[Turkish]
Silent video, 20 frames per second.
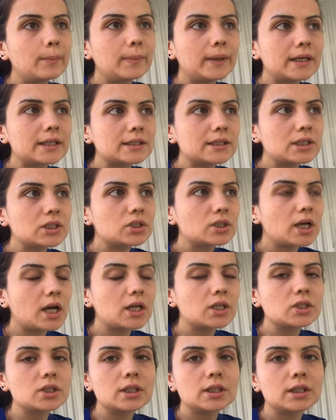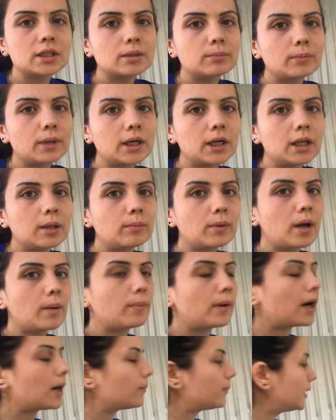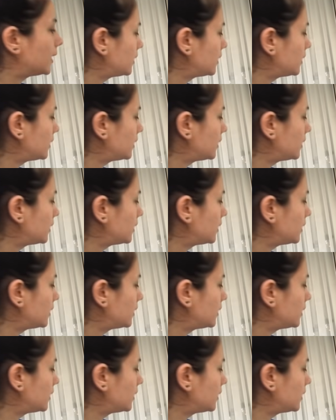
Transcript: beyaz eşyacı aradım. Bakalım haber